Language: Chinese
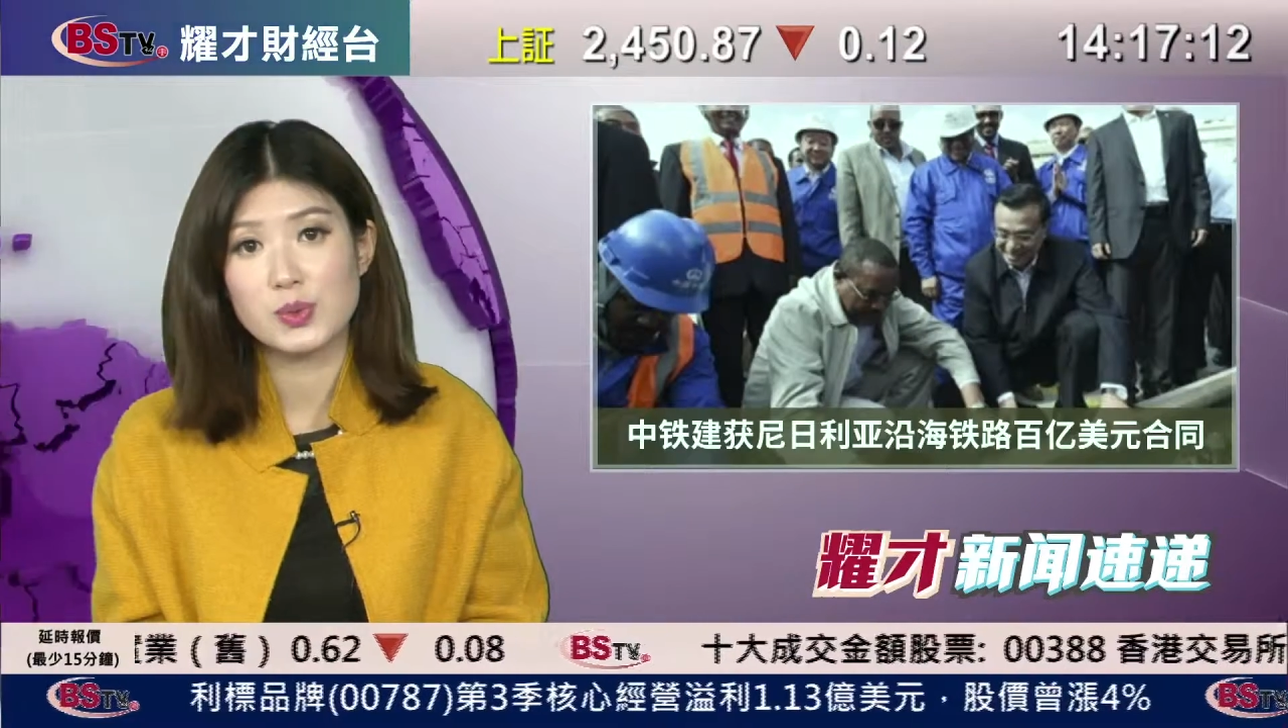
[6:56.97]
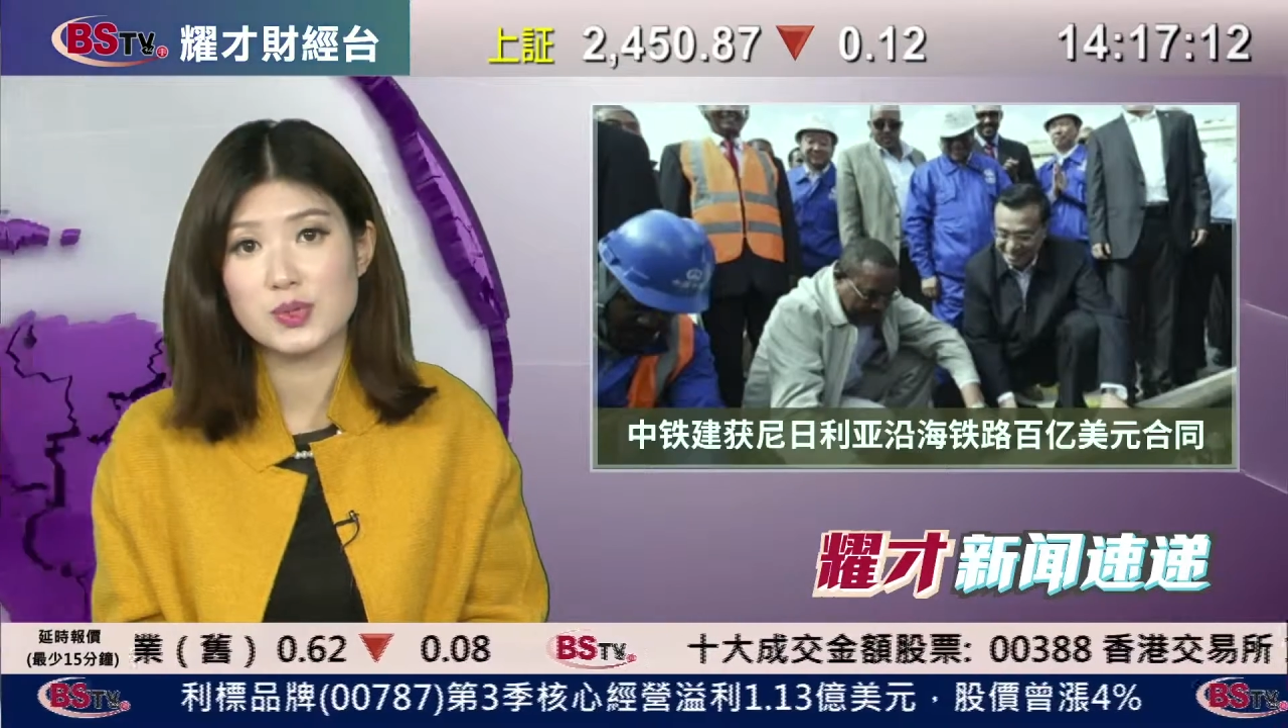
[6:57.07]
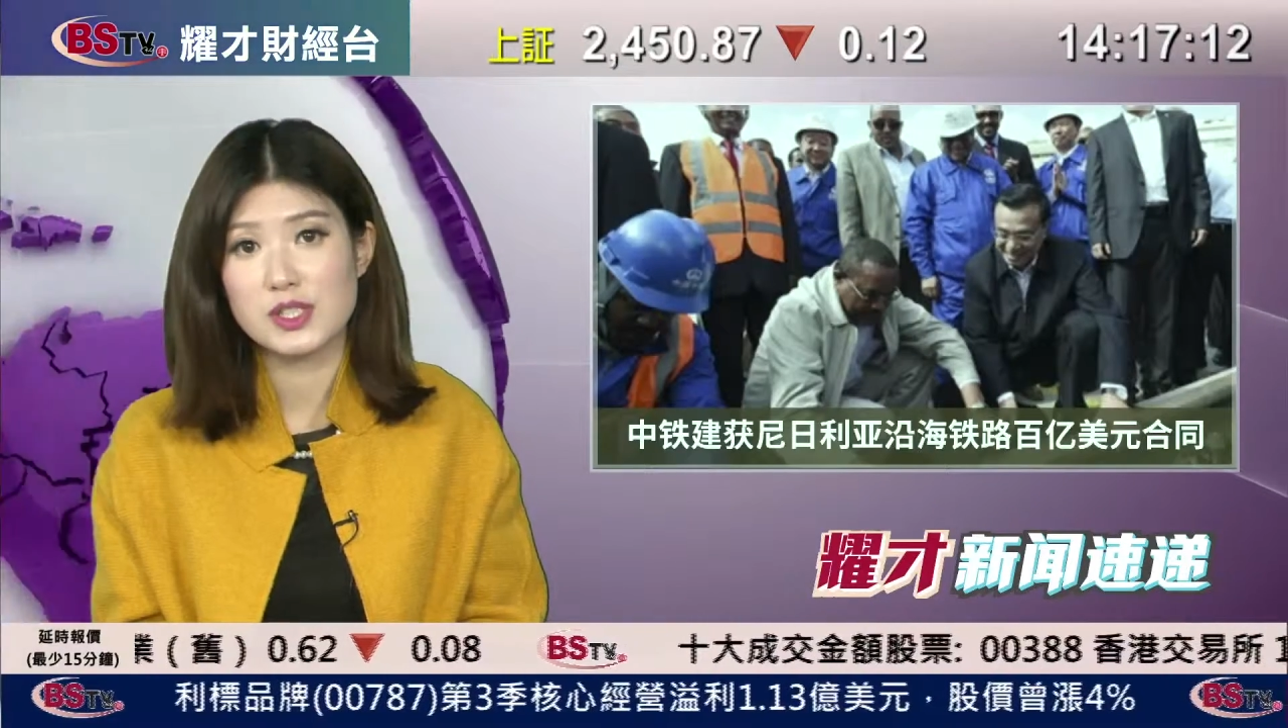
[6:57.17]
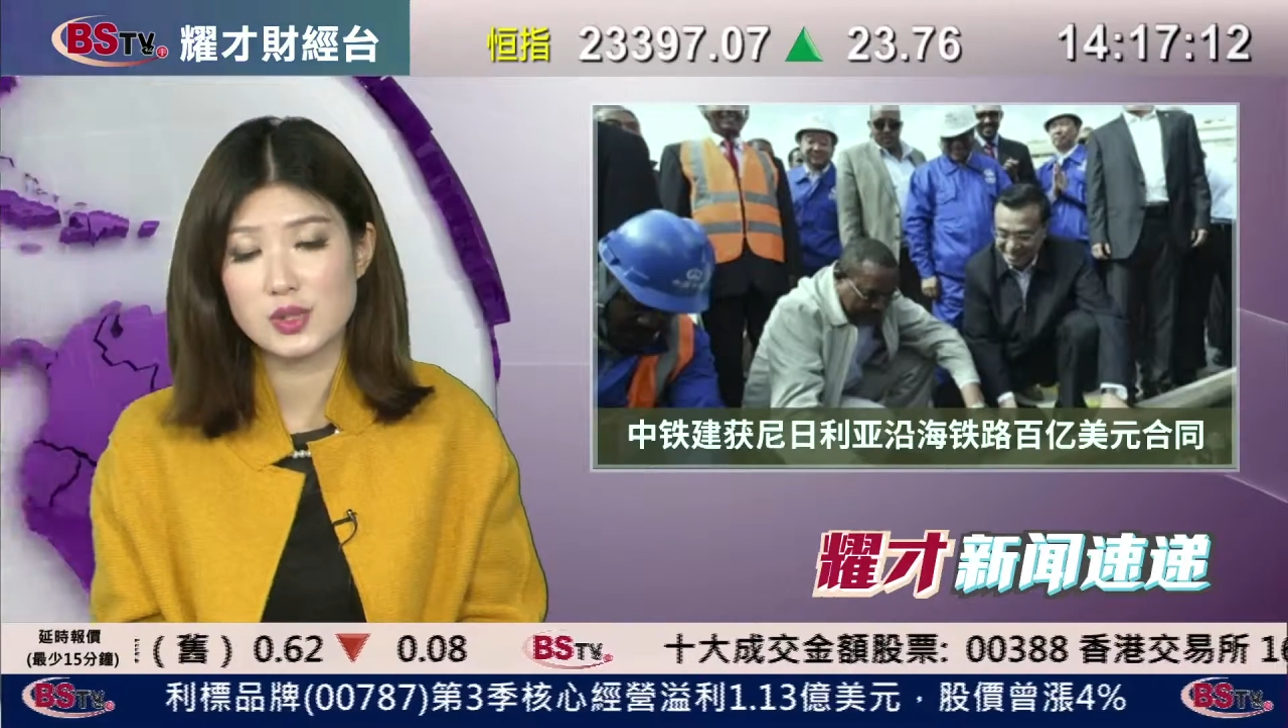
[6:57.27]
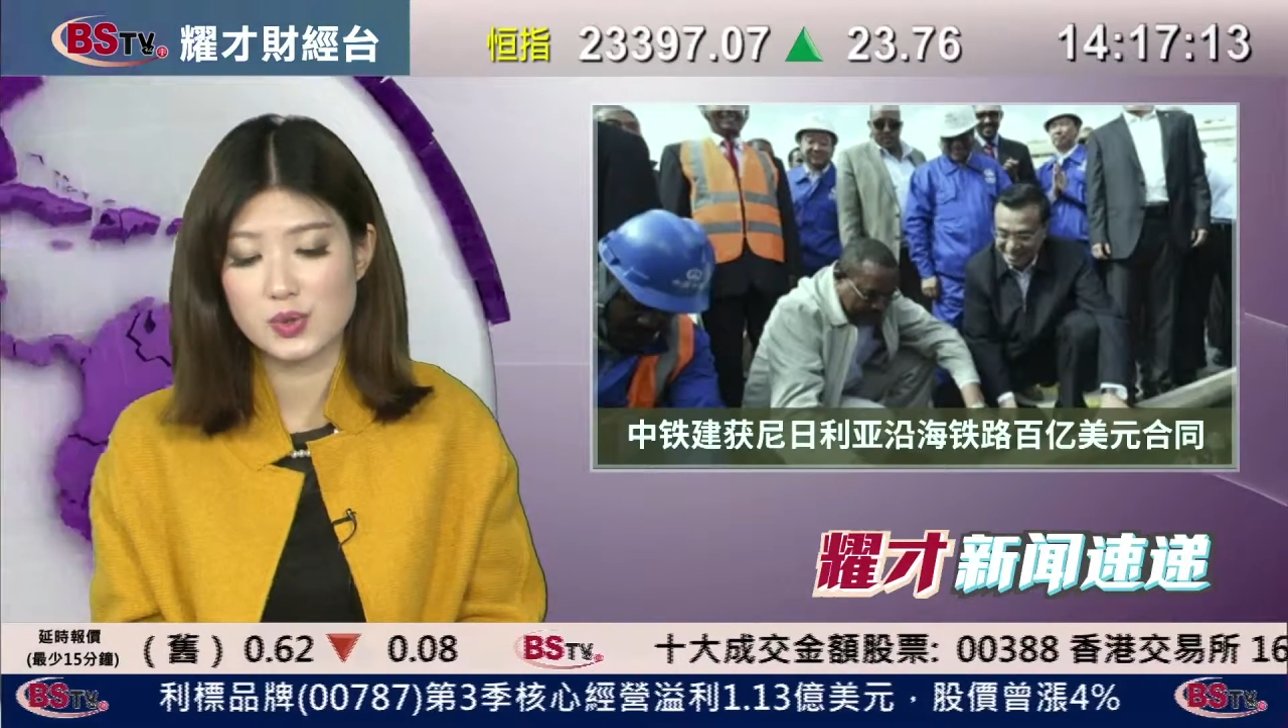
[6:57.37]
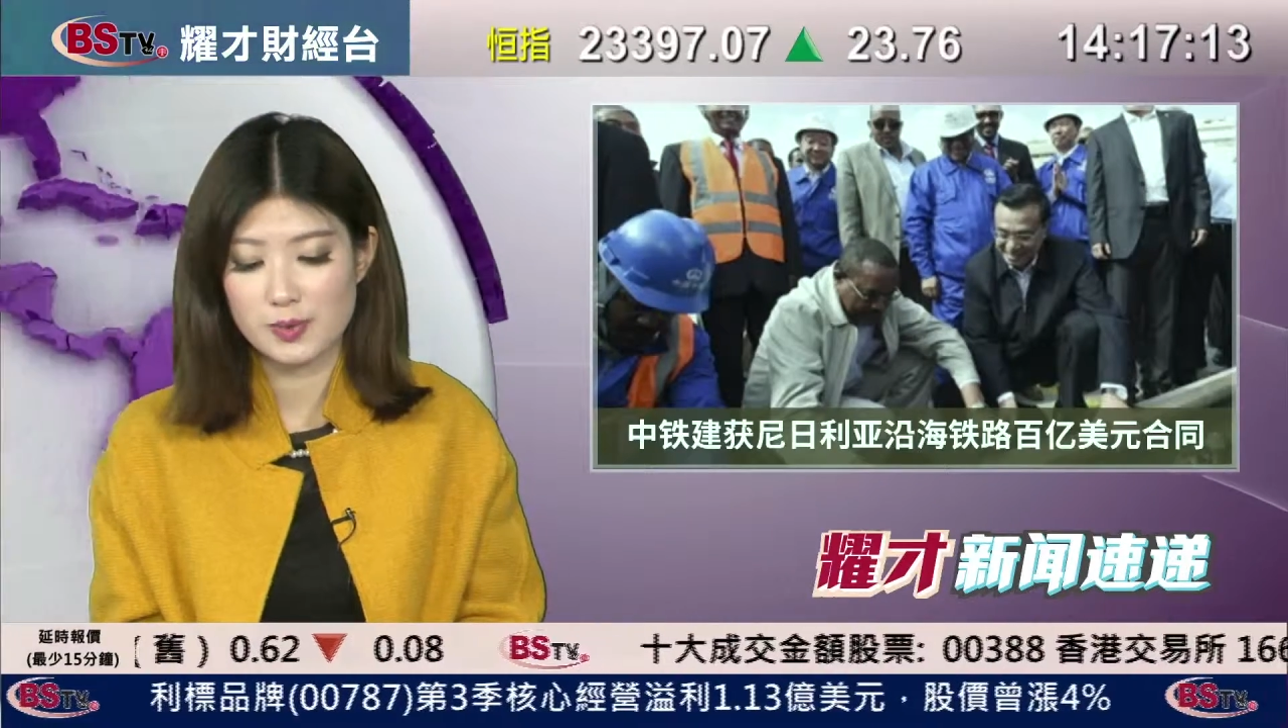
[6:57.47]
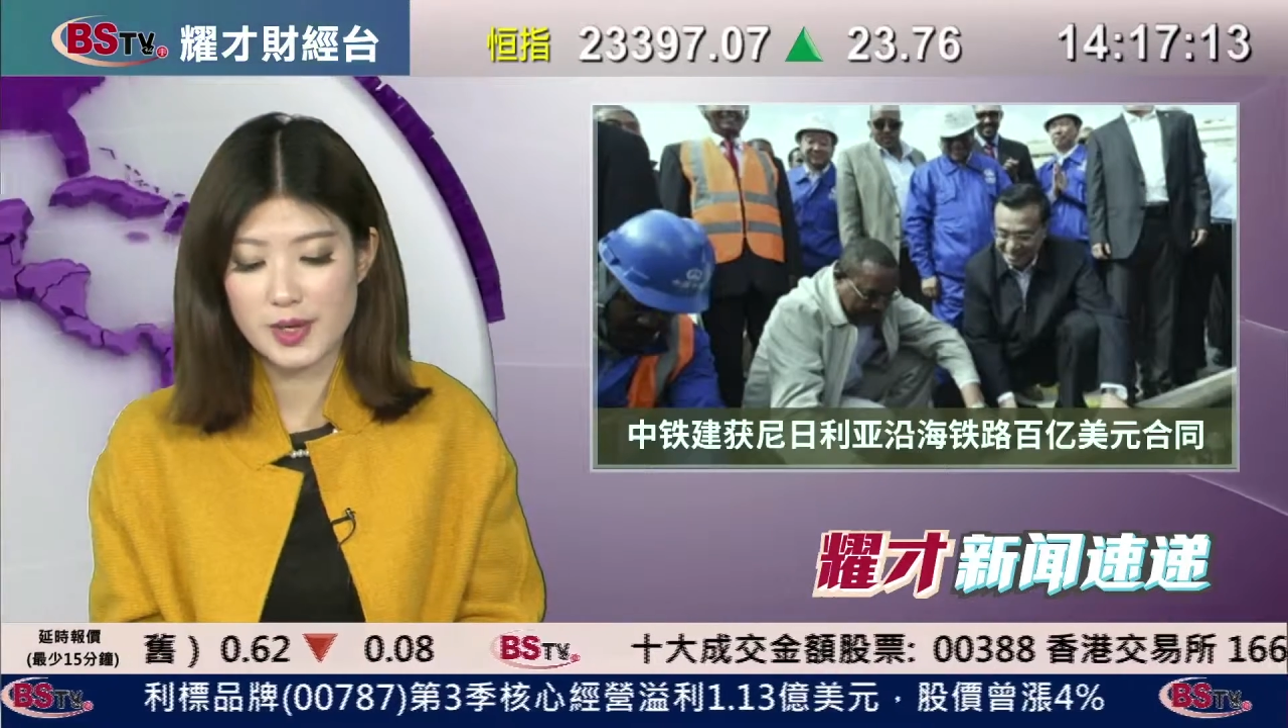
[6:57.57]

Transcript: 路技术